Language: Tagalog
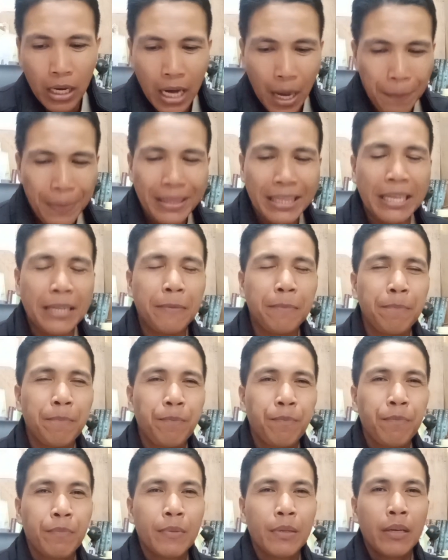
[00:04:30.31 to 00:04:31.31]
Kapatid,
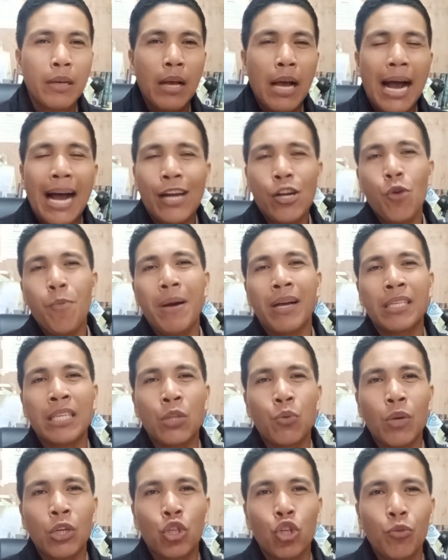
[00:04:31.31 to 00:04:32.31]
ano bang
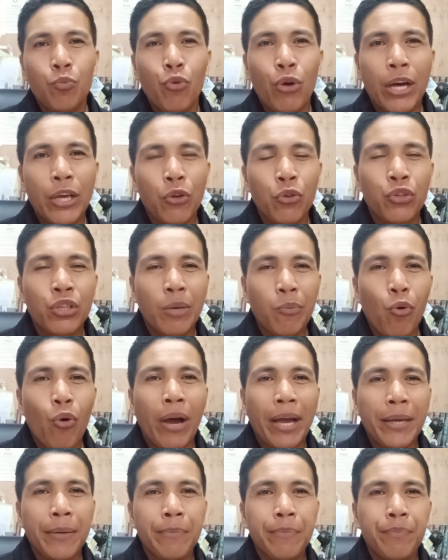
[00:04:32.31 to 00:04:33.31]
sitwasyon mo ngayon sa
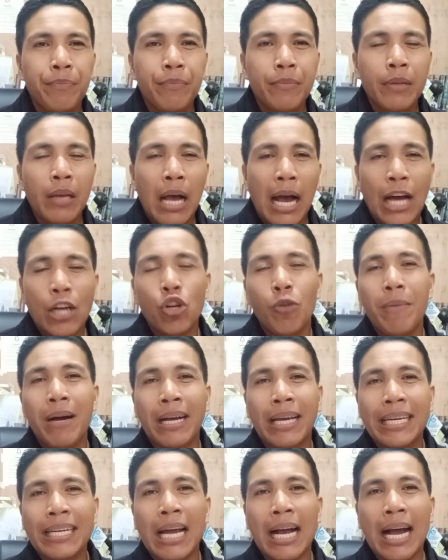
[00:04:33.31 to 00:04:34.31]
buhay? Ano
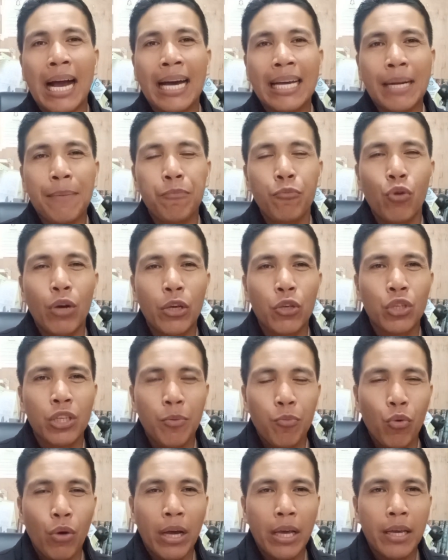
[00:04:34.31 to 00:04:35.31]
mang kinakaharap mo ngayon
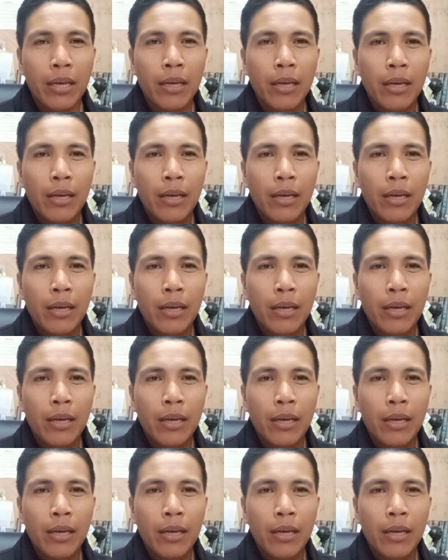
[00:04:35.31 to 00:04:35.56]
sa buhay?